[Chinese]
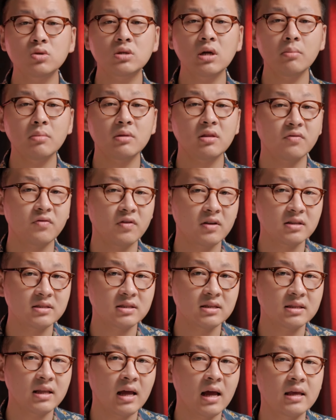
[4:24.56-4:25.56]
据上面的分
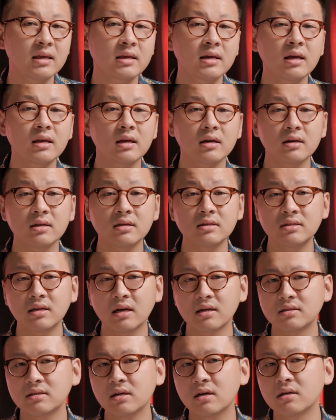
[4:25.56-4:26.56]
析，大家应该也可以
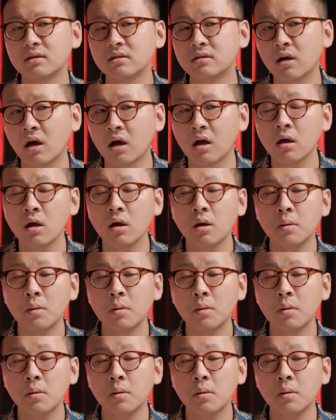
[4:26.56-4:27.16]
想象一下，